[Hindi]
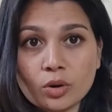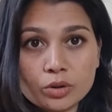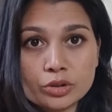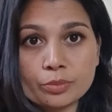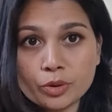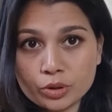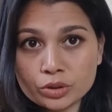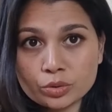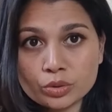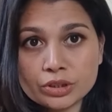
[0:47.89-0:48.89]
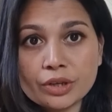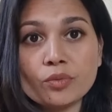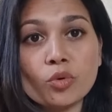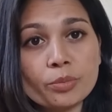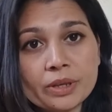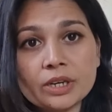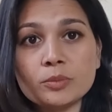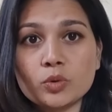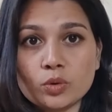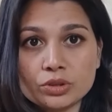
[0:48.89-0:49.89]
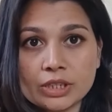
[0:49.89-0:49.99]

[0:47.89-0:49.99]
और जो प्रोड्यूस होती है वो भी रिमूव हो